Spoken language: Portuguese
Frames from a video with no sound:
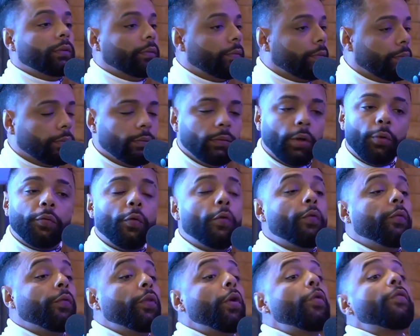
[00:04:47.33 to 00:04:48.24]
não
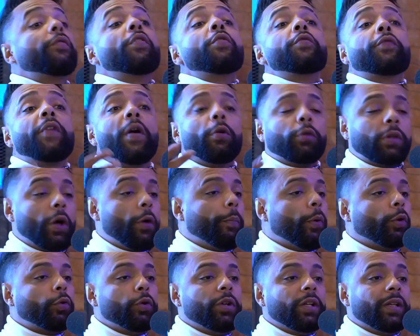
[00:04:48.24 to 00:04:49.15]
vão, não vão faltar
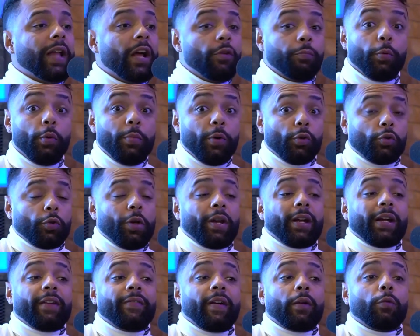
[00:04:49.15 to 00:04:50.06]
oportunidade. Pô, meu sonho era
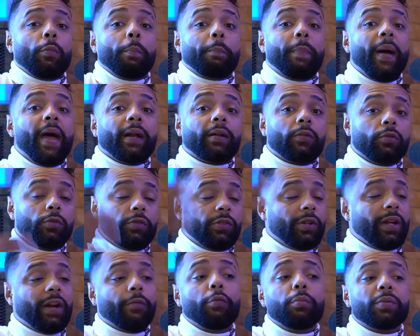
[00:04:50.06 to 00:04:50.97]
gravar com Pericles, ele
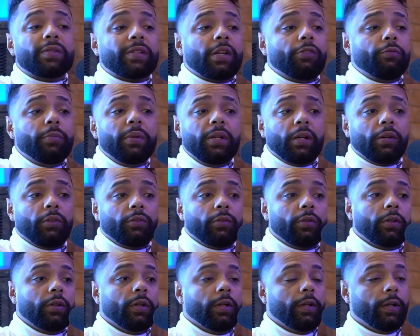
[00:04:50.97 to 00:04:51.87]
gravou músicas minhas.
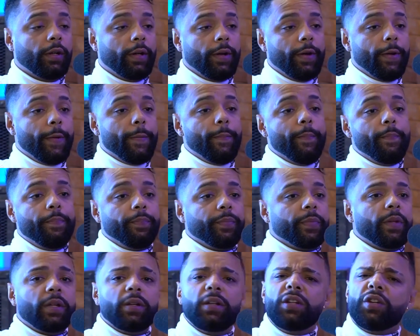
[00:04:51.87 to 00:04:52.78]

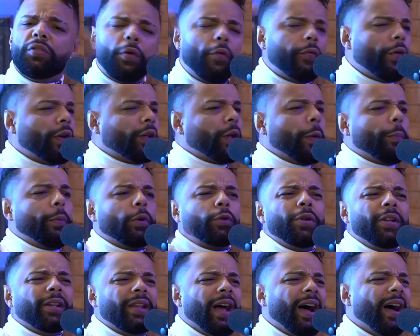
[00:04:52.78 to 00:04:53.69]
E não vão faltar
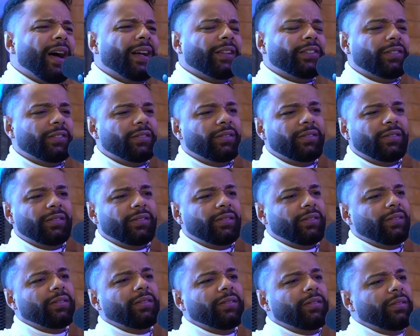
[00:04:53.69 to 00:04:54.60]
oportunidade.
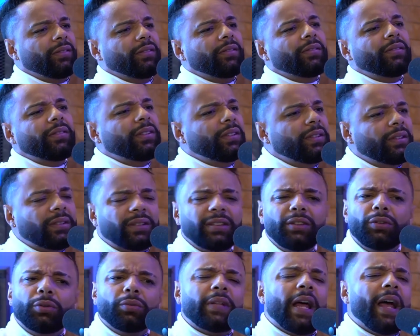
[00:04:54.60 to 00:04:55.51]
Sim. E se
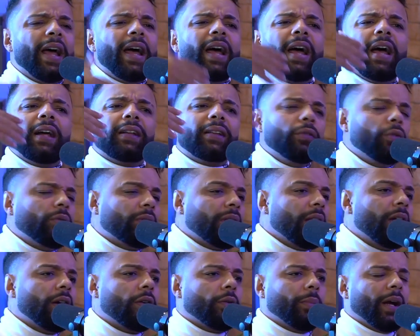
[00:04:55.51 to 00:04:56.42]
não der, não
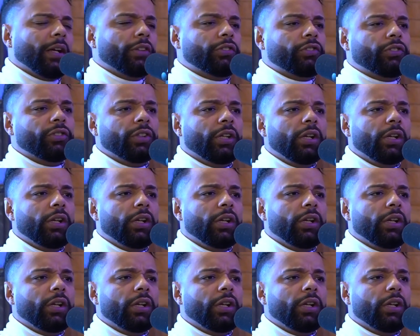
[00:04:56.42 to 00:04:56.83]
deu, mas